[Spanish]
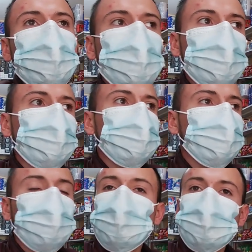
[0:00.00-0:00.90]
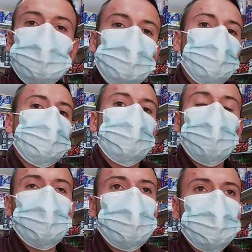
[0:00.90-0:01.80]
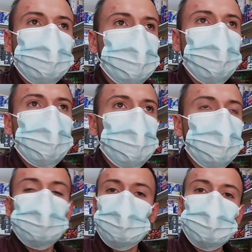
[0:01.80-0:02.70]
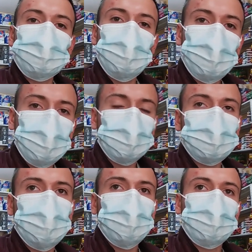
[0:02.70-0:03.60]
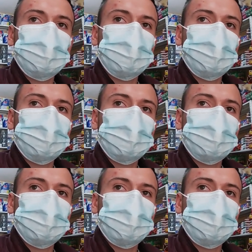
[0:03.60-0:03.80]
y todas las personas tienen una historia muy profunda que contar.